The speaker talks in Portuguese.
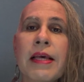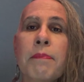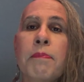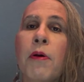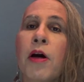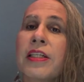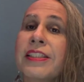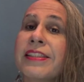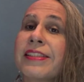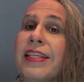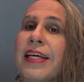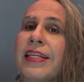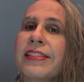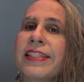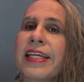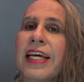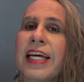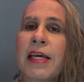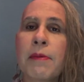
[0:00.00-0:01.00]
pode ter
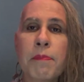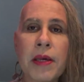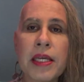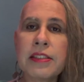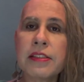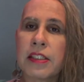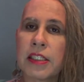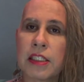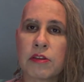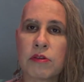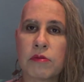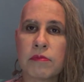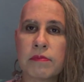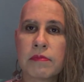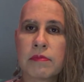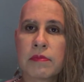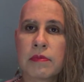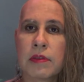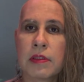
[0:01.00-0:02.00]
se arrependido
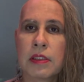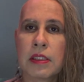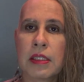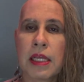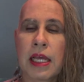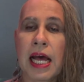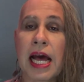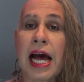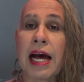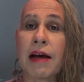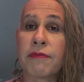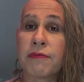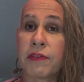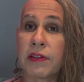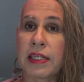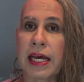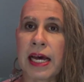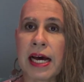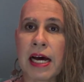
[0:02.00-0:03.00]

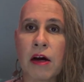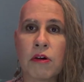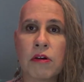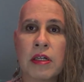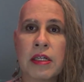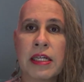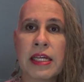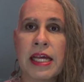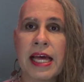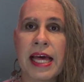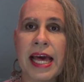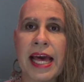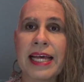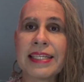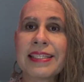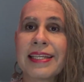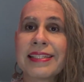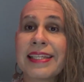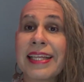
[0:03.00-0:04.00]
Afinal,
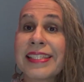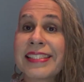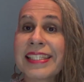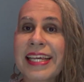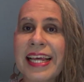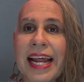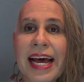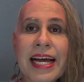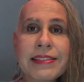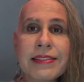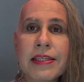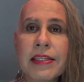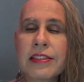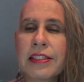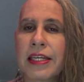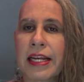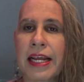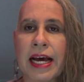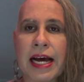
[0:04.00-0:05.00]
essa desgraça
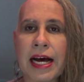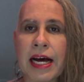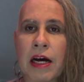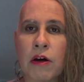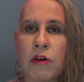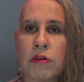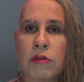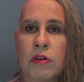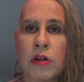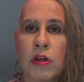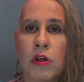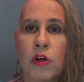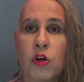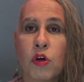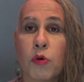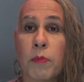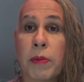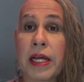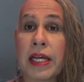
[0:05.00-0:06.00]
geral,
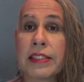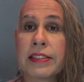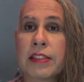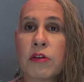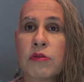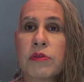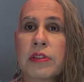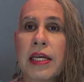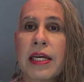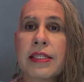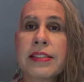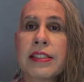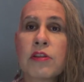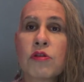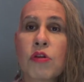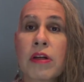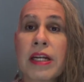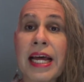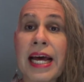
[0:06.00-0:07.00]
o Brasil ter se
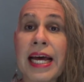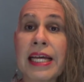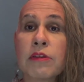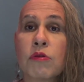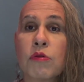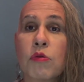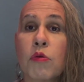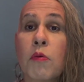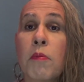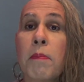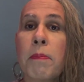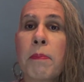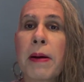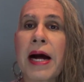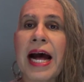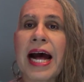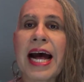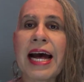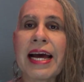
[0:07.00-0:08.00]
tornado um
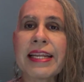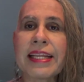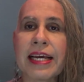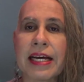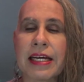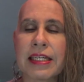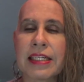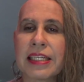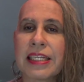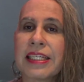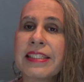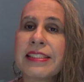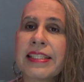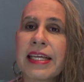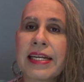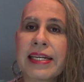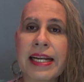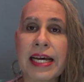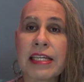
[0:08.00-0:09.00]
pária
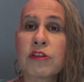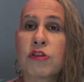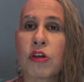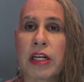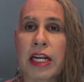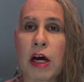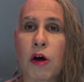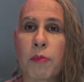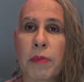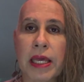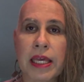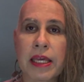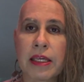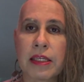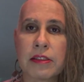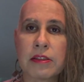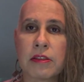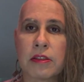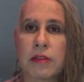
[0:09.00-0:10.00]

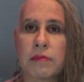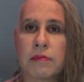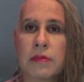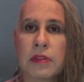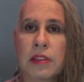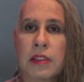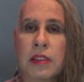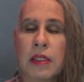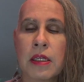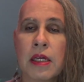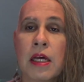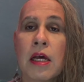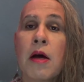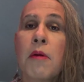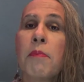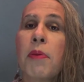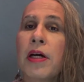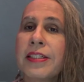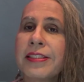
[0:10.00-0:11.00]
internacionalmente,
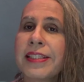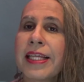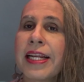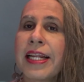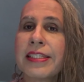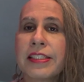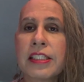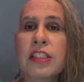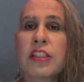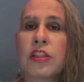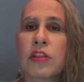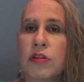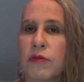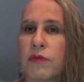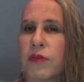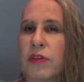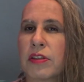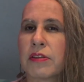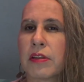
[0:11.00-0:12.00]
pode ter atingido
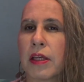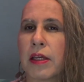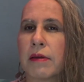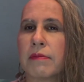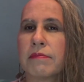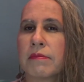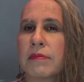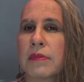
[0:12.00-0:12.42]
você.